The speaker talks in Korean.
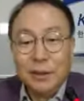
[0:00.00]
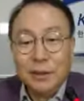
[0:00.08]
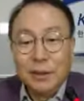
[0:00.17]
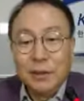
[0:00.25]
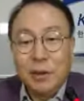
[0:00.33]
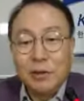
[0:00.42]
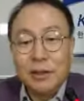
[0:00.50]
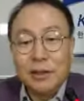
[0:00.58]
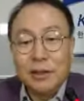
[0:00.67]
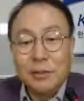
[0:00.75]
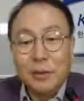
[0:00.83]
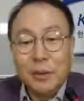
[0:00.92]
그리고
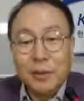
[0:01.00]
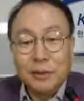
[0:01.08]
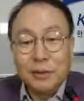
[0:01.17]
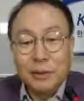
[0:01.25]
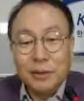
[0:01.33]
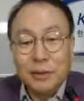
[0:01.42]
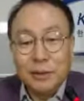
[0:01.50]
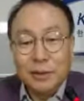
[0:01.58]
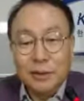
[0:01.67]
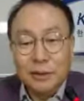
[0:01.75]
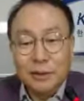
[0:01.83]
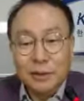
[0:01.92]
경쟁사에 모방할 수
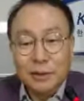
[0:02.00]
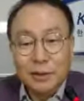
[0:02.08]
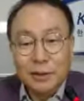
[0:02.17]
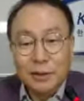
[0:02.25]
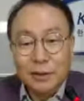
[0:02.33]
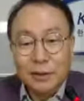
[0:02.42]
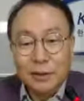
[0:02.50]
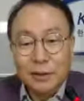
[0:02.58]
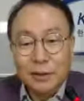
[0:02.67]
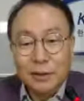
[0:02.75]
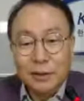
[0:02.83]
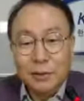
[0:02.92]
있는지
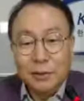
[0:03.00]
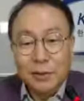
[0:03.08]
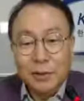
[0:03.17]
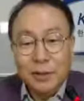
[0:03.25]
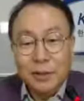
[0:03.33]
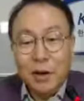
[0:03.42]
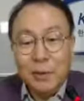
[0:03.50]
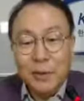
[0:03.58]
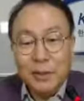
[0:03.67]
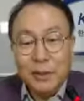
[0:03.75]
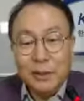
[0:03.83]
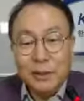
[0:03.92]
예, 그리고
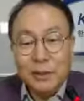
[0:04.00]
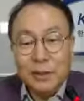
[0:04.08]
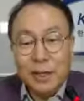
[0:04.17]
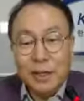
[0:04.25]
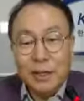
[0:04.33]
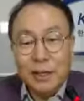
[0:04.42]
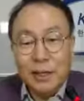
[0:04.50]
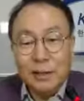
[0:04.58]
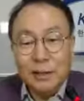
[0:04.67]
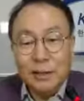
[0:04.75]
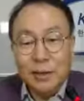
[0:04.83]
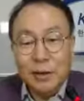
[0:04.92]
서비스에 대한
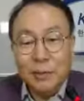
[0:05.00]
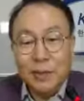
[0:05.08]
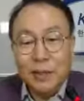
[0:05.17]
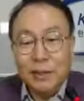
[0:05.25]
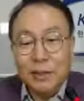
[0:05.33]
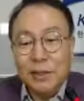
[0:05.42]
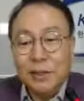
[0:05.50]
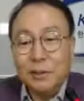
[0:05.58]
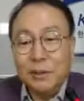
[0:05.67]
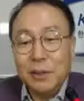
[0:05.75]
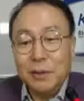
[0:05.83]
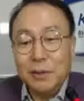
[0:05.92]
이업그레이드에
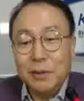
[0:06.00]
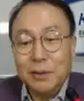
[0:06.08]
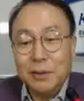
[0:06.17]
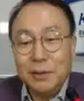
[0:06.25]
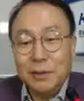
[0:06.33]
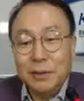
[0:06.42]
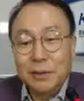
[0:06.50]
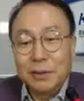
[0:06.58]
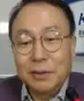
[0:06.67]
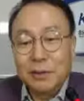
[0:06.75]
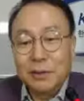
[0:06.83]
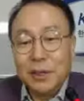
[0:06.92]
신속하고
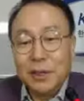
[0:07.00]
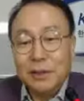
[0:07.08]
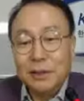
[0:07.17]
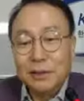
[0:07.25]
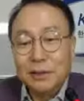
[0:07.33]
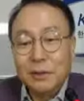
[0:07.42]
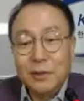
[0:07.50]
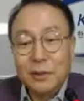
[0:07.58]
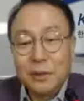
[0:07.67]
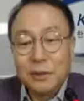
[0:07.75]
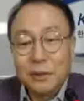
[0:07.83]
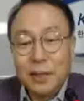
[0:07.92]
적절한 정보
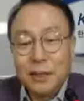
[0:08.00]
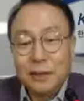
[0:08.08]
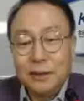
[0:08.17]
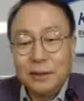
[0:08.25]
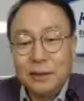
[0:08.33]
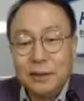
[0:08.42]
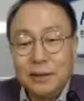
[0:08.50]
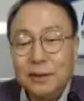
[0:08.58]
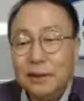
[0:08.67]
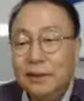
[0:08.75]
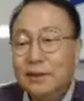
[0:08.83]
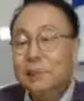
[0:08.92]
제공이 되는지
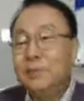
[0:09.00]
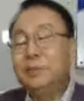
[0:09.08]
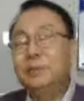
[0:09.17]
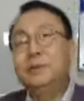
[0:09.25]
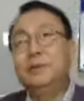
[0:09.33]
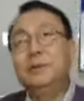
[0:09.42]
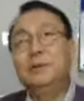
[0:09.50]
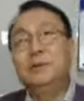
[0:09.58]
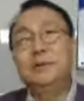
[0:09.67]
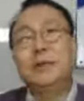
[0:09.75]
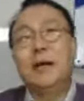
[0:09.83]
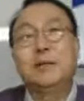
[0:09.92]
이런
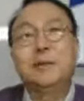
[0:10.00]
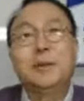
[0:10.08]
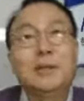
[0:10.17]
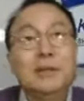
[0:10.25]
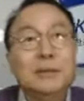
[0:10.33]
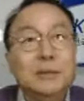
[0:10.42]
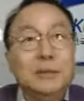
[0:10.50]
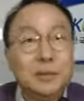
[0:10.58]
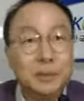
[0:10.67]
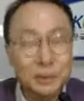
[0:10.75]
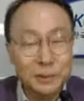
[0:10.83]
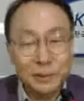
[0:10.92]
부분들을 강조하시는
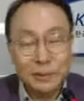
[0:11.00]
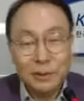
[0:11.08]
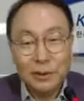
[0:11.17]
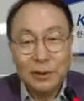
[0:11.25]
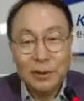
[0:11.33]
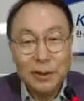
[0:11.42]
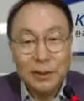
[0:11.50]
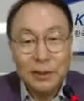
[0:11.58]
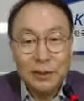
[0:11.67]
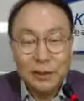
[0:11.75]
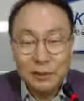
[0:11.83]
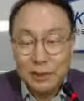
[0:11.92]
부분이
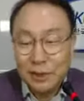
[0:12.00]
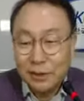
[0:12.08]
있겠습니다.